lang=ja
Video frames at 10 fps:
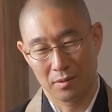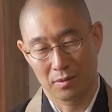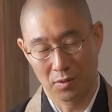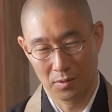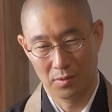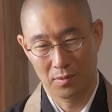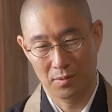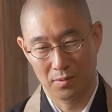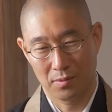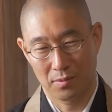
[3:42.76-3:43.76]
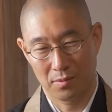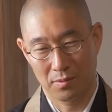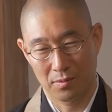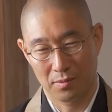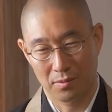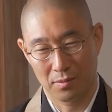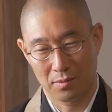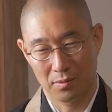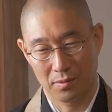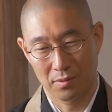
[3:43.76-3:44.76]
そ
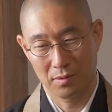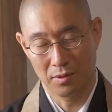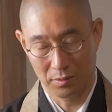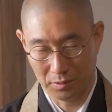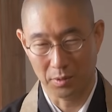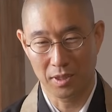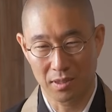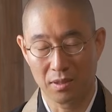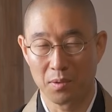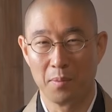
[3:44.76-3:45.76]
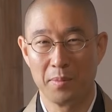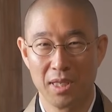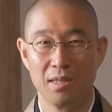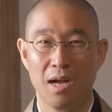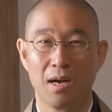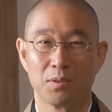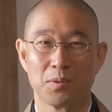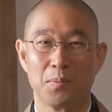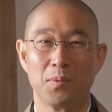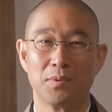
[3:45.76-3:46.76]
ういう時っていうのはみんなある
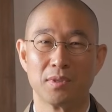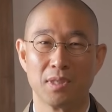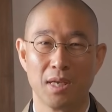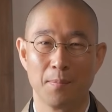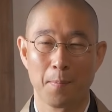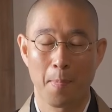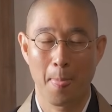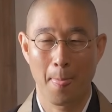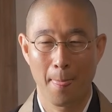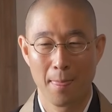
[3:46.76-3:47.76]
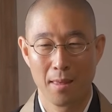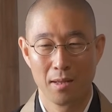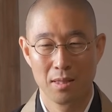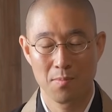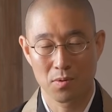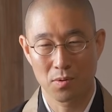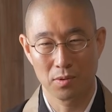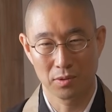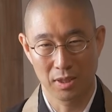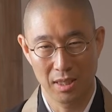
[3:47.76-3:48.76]
と思うんですね。でもこ
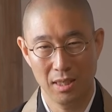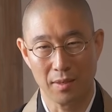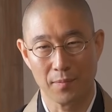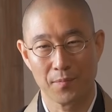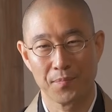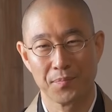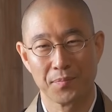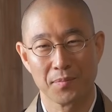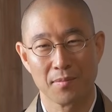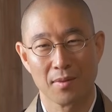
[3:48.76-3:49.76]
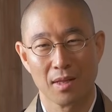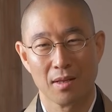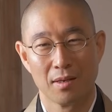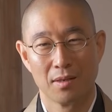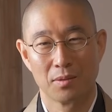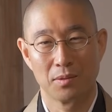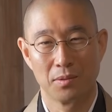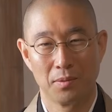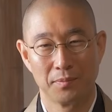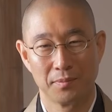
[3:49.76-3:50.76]
の時にこ
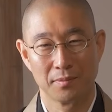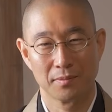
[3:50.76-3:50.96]
の